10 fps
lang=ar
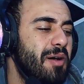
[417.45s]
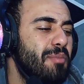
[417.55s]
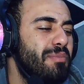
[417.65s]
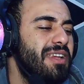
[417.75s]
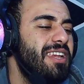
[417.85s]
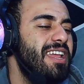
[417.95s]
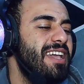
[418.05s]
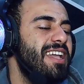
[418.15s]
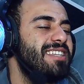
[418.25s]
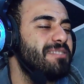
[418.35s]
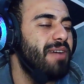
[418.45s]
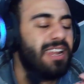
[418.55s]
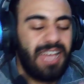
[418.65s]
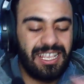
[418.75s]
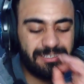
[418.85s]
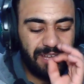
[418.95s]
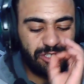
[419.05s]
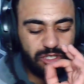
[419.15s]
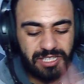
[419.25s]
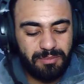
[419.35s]
بالله اسمع اسمع
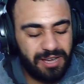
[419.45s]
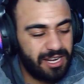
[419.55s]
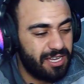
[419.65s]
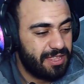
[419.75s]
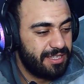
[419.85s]
جست البار هذا برشا